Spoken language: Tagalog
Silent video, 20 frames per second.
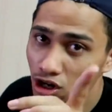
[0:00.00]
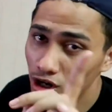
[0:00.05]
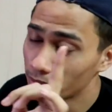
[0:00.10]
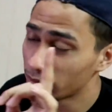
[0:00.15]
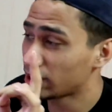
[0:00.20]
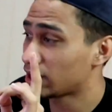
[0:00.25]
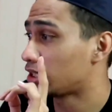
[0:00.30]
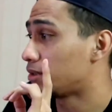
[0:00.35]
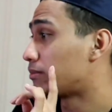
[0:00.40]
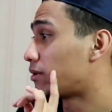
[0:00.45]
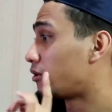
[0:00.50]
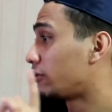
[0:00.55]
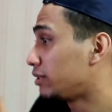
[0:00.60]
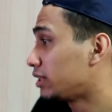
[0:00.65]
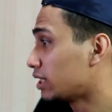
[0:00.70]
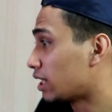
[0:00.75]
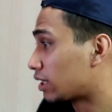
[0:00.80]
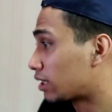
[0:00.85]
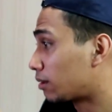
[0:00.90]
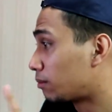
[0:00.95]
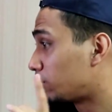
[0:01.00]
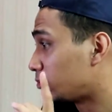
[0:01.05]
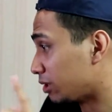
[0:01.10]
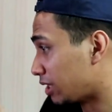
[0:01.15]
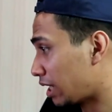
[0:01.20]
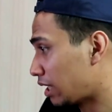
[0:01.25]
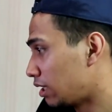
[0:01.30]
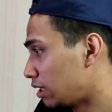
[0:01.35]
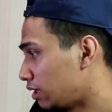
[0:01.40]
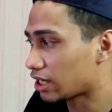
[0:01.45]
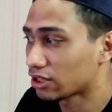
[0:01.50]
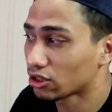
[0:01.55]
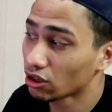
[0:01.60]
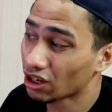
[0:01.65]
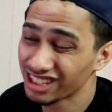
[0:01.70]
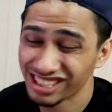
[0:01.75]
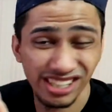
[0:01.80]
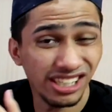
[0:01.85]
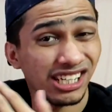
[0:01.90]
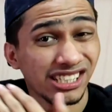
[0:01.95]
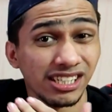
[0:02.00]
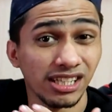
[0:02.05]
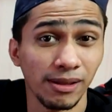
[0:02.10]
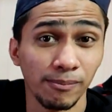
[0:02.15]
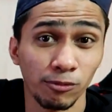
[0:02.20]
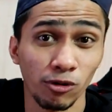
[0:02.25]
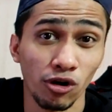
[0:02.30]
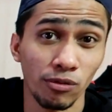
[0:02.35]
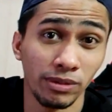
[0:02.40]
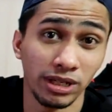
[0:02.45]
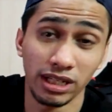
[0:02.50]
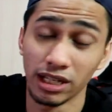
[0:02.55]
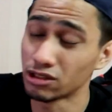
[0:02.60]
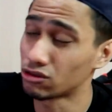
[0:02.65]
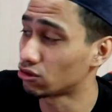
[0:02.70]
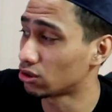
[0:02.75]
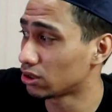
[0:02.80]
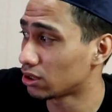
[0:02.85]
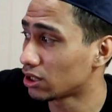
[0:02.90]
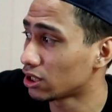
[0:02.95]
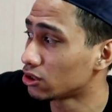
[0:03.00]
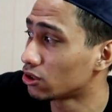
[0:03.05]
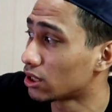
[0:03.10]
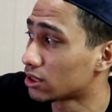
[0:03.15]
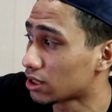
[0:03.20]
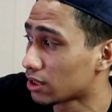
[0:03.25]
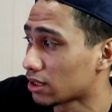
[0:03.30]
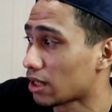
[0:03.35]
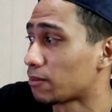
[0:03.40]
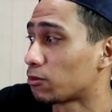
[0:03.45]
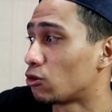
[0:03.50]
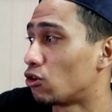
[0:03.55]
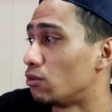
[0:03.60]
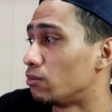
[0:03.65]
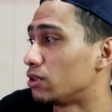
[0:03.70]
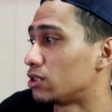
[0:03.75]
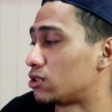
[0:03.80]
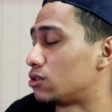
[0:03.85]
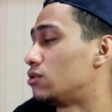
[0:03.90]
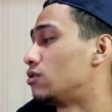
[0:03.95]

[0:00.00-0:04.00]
Comment ni Maria Gabriel. Ito yung kasi nasa top comment guys. Kung titignan nyo nasa top comment.